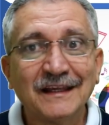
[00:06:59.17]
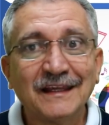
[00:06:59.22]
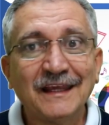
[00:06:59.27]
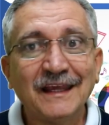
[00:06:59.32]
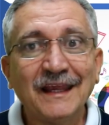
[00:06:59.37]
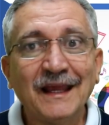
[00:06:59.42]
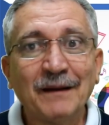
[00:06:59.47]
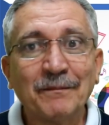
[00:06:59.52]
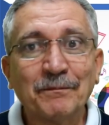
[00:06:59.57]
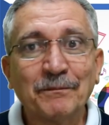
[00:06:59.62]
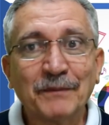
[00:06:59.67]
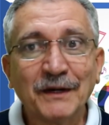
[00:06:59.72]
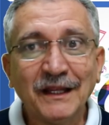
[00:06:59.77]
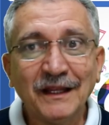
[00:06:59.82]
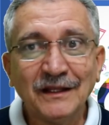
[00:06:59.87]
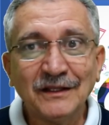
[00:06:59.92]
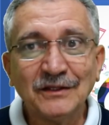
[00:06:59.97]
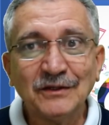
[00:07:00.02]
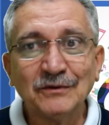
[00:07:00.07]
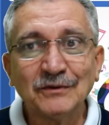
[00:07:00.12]
quem
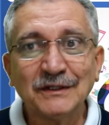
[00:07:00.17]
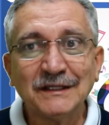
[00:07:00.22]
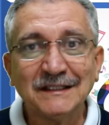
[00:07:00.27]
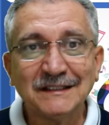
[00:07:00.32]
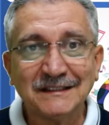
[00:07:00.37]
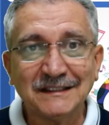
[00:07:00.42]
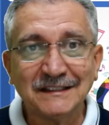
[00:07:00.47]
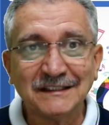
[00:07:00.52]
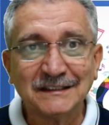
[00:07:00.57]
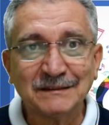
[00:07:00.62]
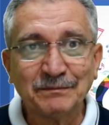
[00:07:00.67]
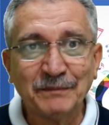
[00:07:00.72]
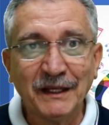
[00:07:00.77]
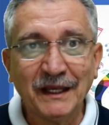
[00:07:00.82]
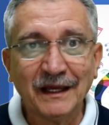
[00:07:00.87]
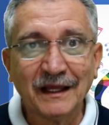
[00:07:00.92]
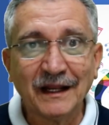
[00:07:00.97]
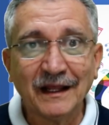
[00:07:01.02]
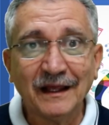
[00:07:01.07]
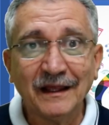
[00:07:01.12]
aprende o que se
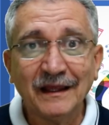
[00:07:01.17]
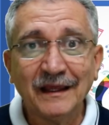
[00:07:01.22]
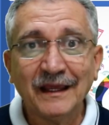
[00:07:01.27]
espera,